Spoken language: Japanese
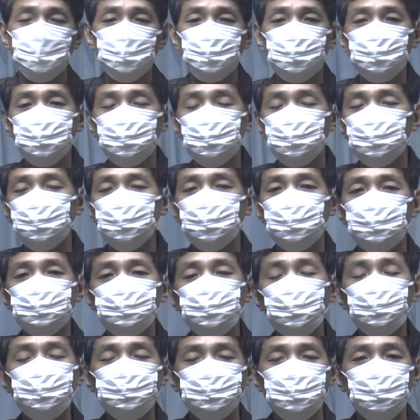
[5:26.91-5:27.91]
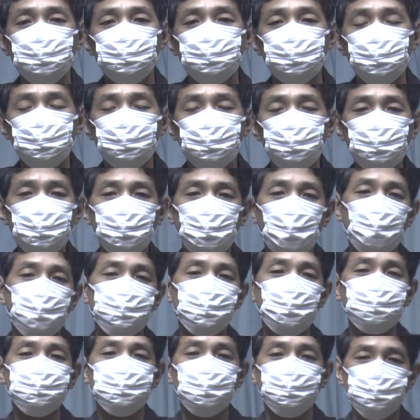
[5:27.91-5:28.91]
えー、ということです。これが、
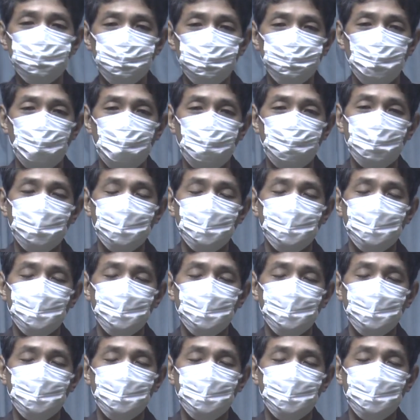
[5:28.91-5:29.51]
まあ、例えば、